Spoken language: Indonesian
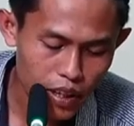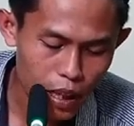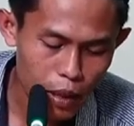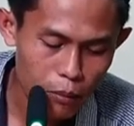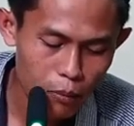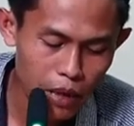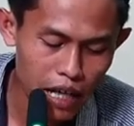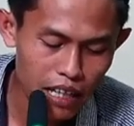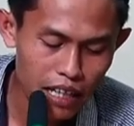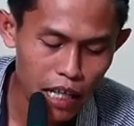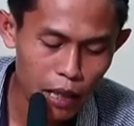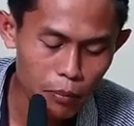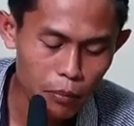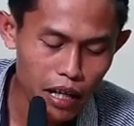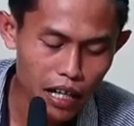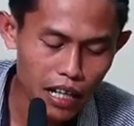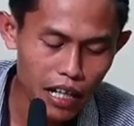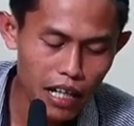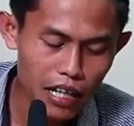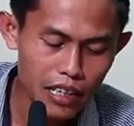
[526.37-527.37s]

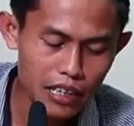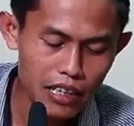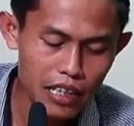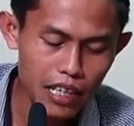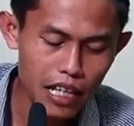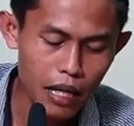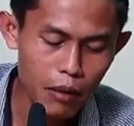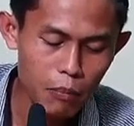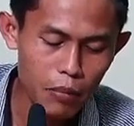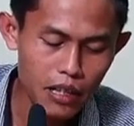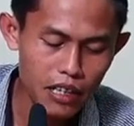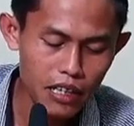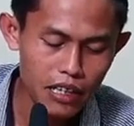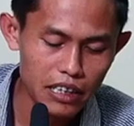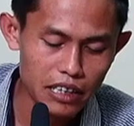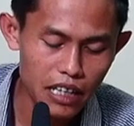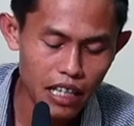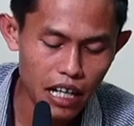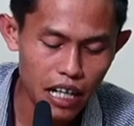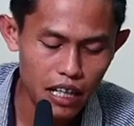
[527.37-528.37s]
bagaimana ketika
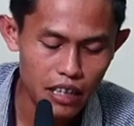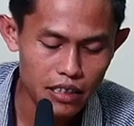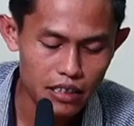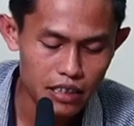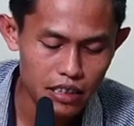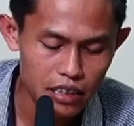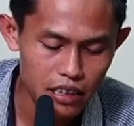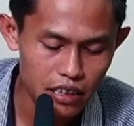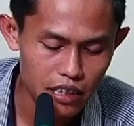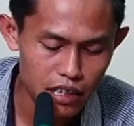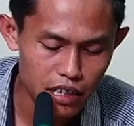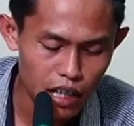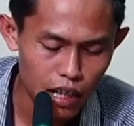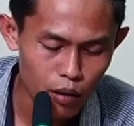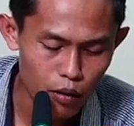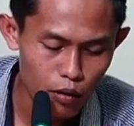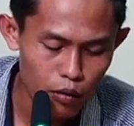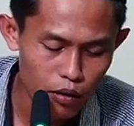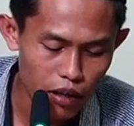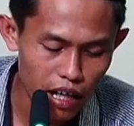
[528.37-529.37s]
berinteraksi
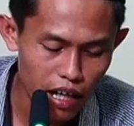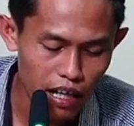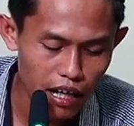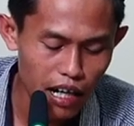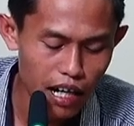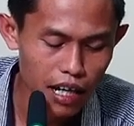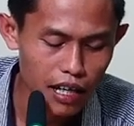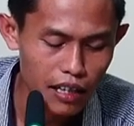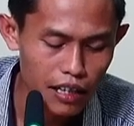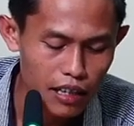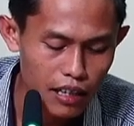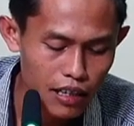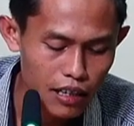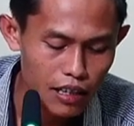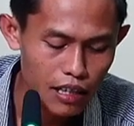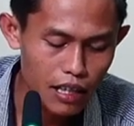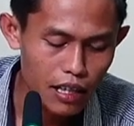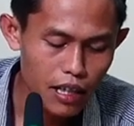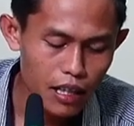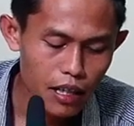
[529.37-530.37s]
dengan orang lain
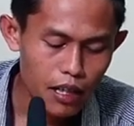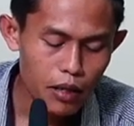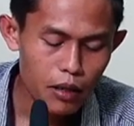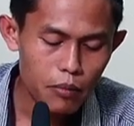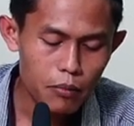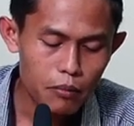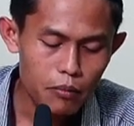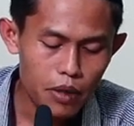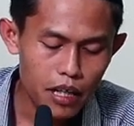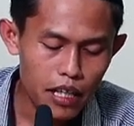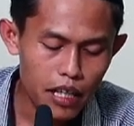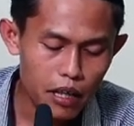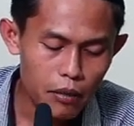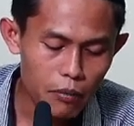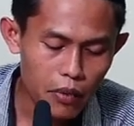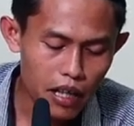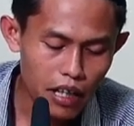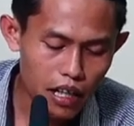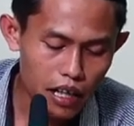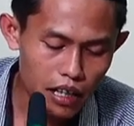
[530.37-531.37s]

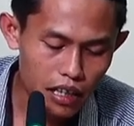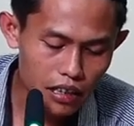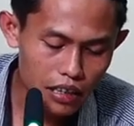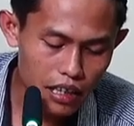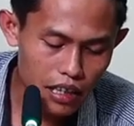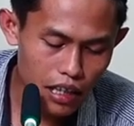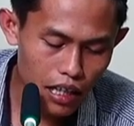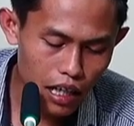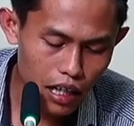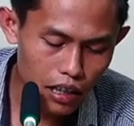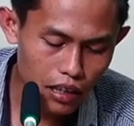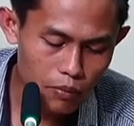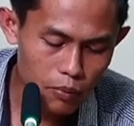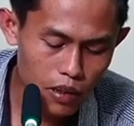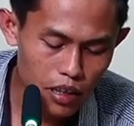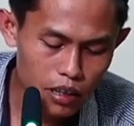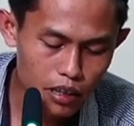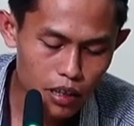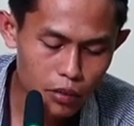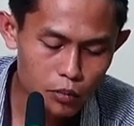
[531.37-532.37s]
bagaimana ketika
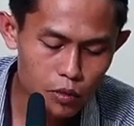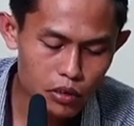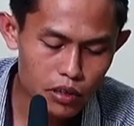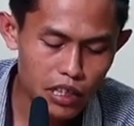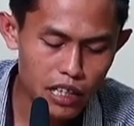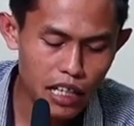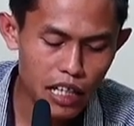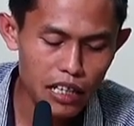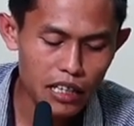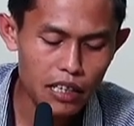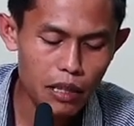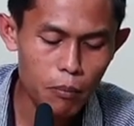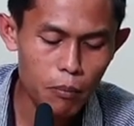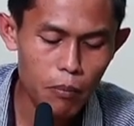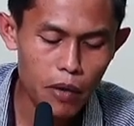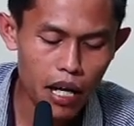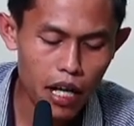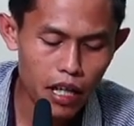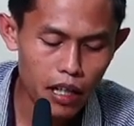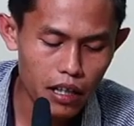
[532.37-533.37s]
bertemu dengan
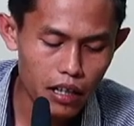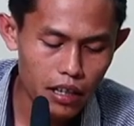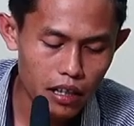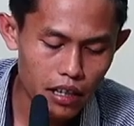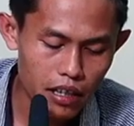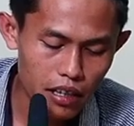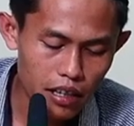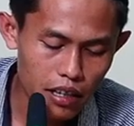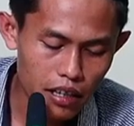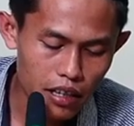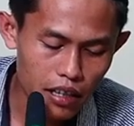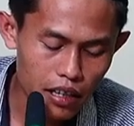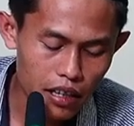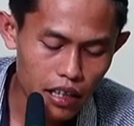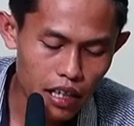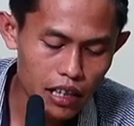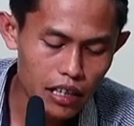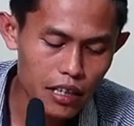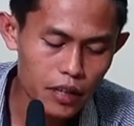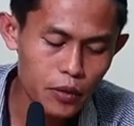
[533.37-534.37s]
teman
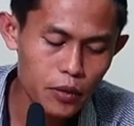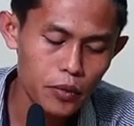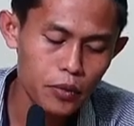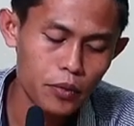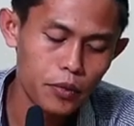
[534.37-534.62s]
dan itu